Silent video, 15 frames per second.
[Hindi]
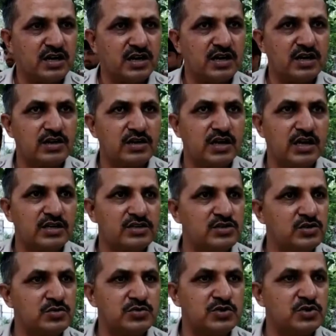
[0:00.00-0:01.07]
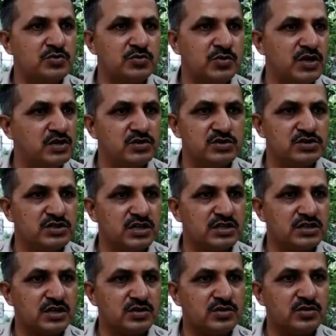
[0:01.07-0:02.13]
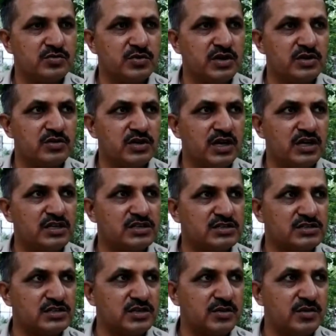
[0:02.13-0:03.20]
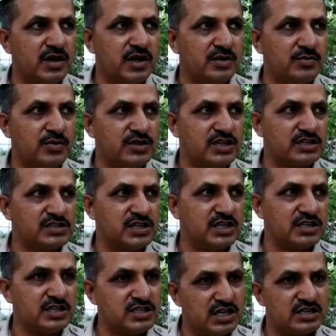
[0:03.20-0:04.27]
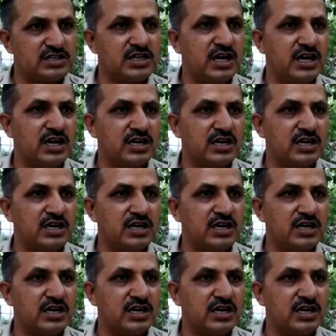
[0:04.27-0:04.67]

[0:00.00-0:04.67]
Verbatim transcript: और न यूट्यूब में यूज करता हूँ पर इसके बारे में पता चला था ये हथियार